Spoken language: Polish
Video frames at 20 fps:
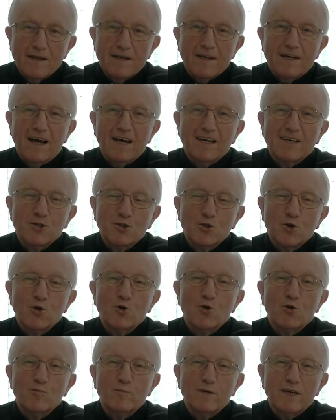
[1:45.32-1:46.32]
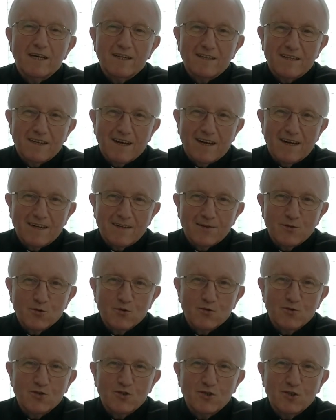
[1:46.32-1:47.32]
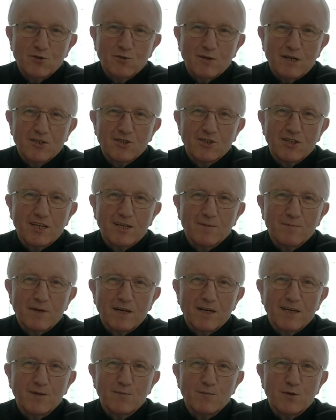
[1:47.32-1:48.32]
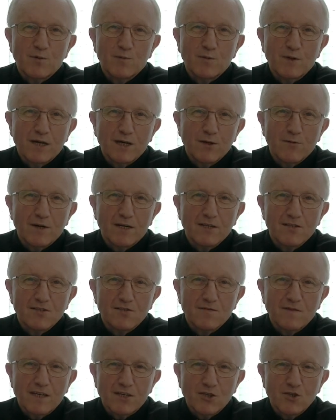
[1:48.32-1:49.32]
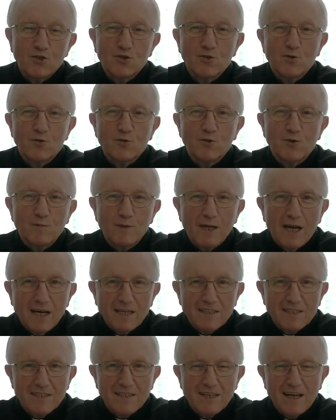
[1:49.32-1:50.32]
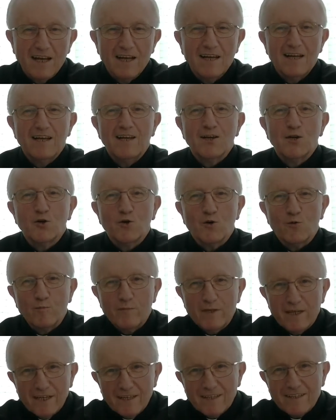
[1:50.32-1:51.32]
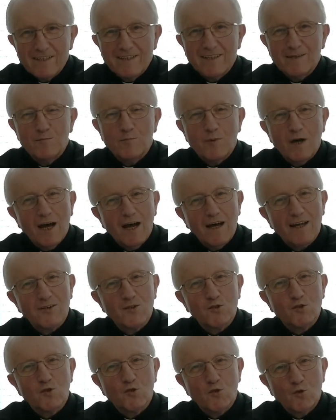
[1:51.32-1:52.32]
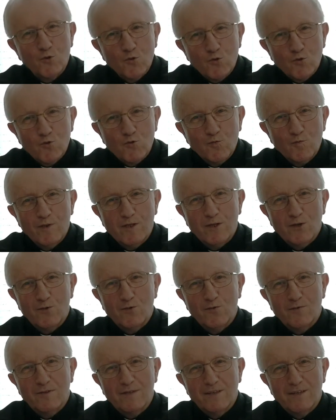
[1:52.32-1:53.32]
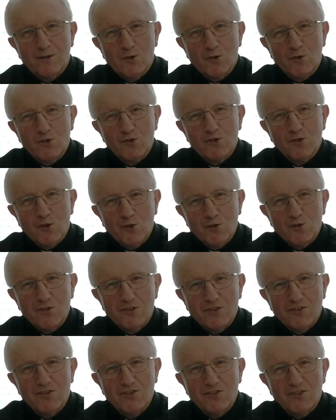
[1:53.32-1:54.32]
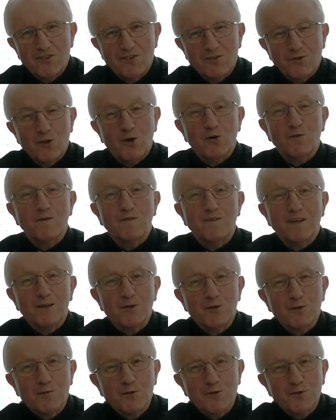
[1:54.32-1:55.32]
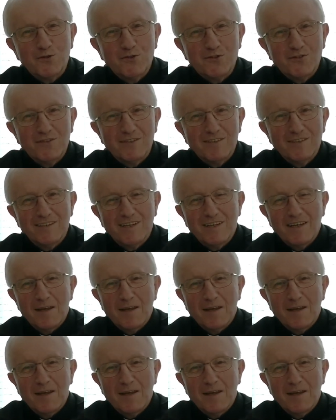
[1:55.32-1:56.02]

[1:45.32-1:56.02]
Jak to kobieta rzuciła czerpak i pobiegła z wieścią do miasta. Kobiety bardzo lubią roznosić nowe wiadomości